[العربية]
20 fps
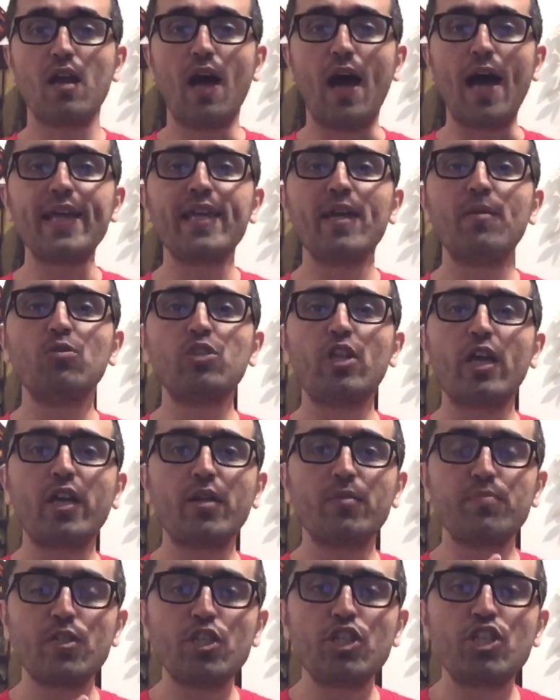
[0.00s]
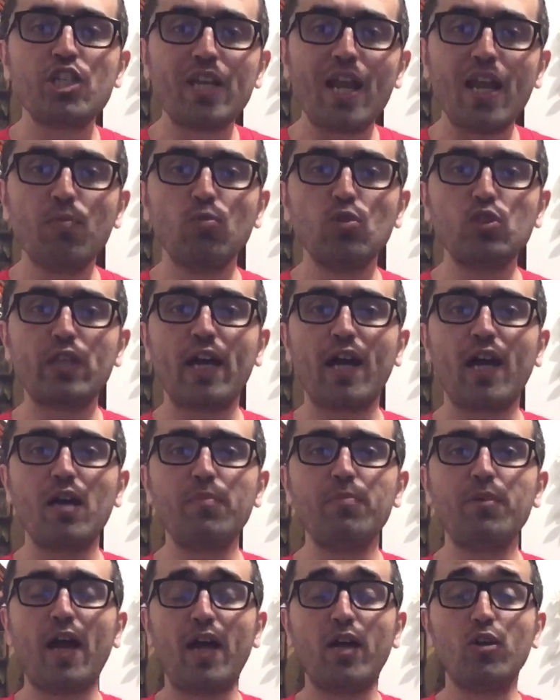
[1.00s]
اي مدرب يجي
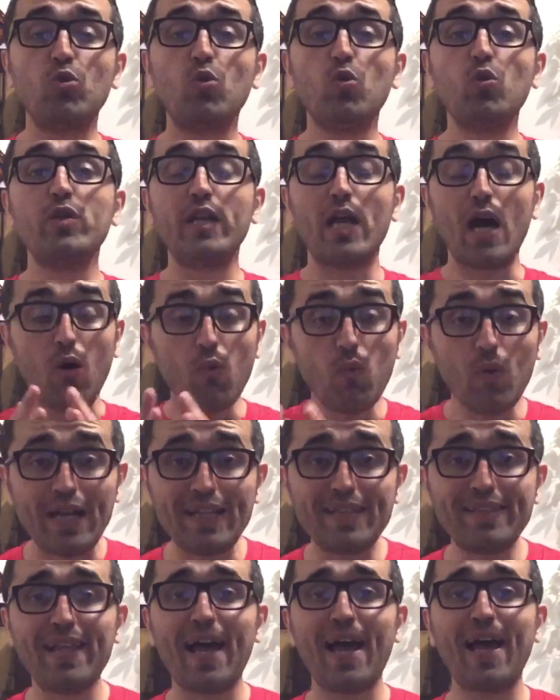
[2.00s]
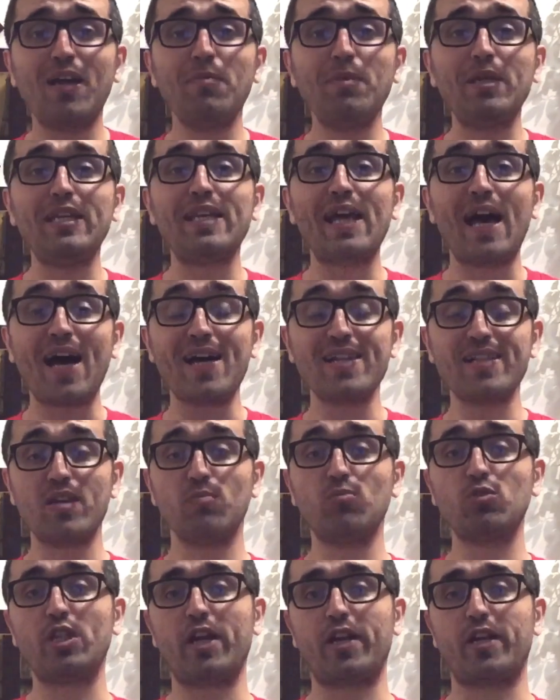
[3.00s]
للمنتخب رح نكون اول الداعمين لهذا
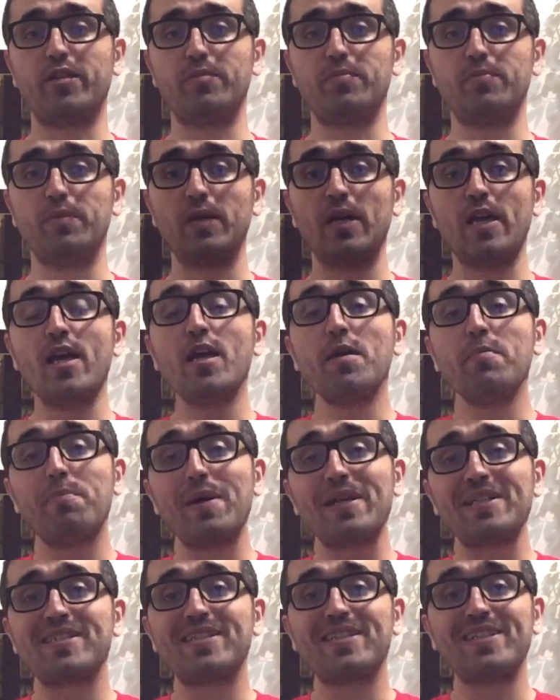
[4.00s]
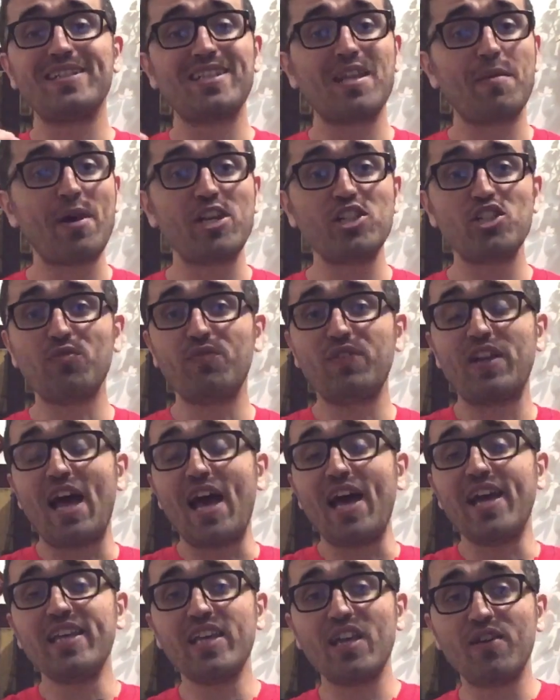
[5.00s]
المدرب بس اذا ما شفنا
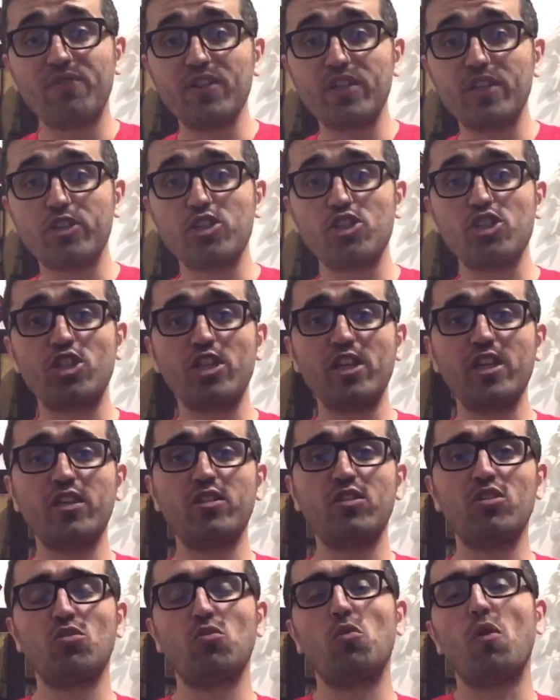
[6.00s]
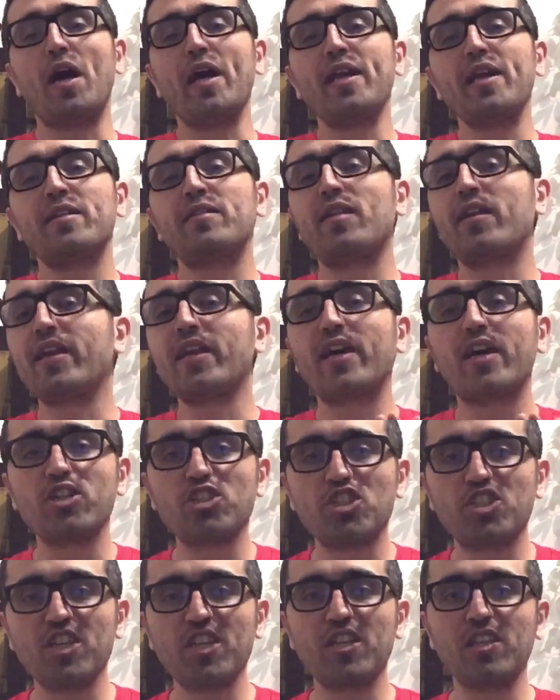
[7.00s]
اي فكر جديد واي طريقه
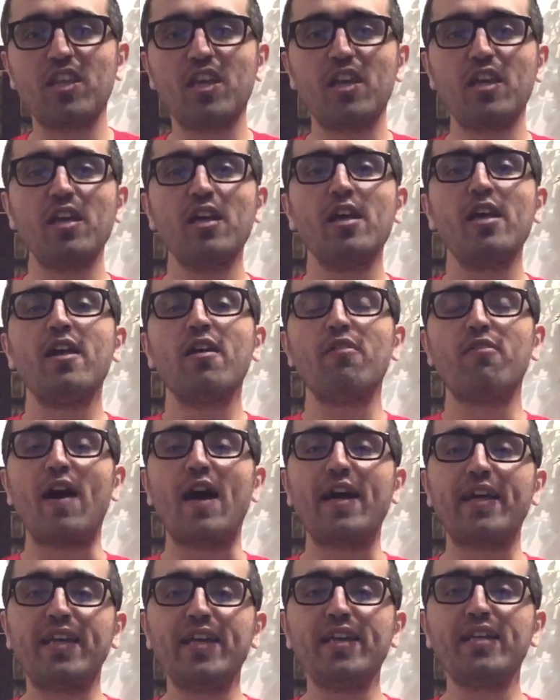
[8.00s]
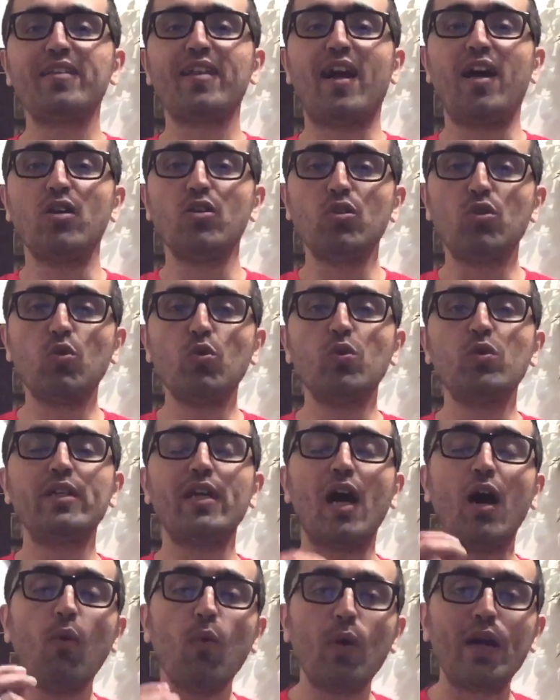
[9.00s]
جديده فاكيد رح نكون
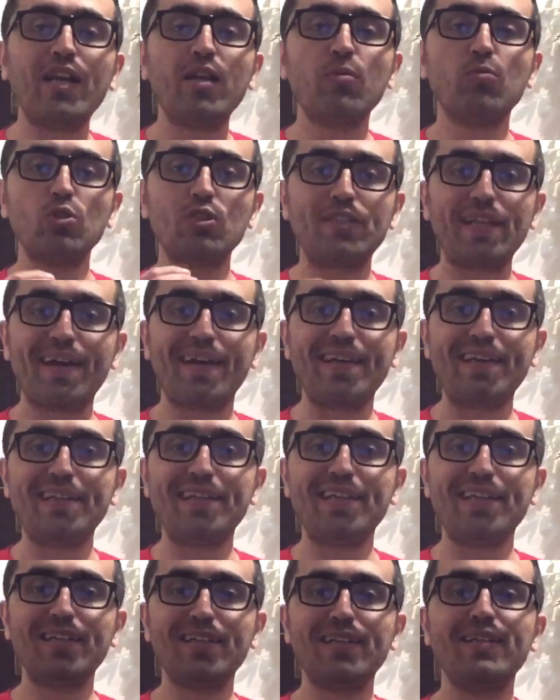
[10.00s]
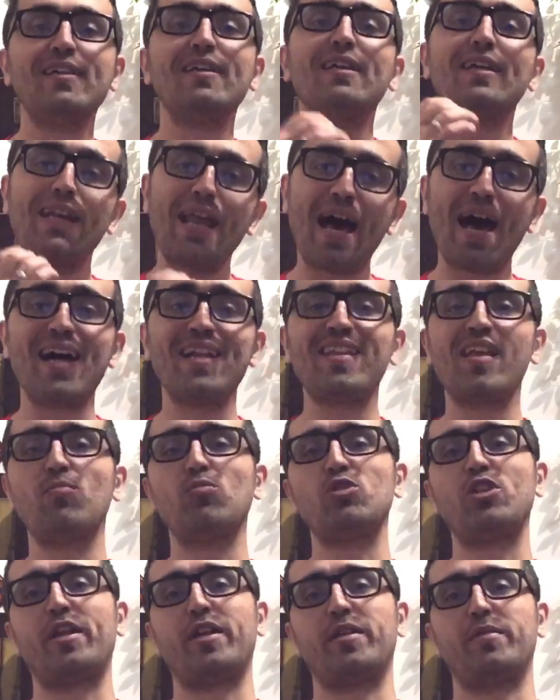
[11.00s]
اول المنتقدين لهذا
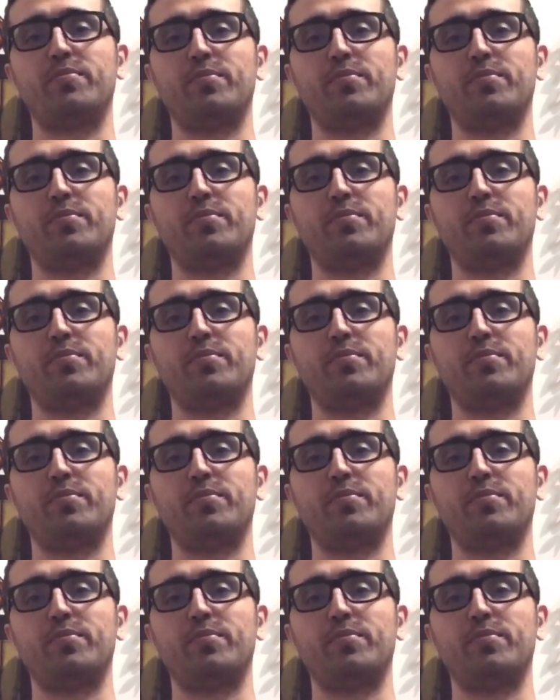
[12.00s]
المدرب.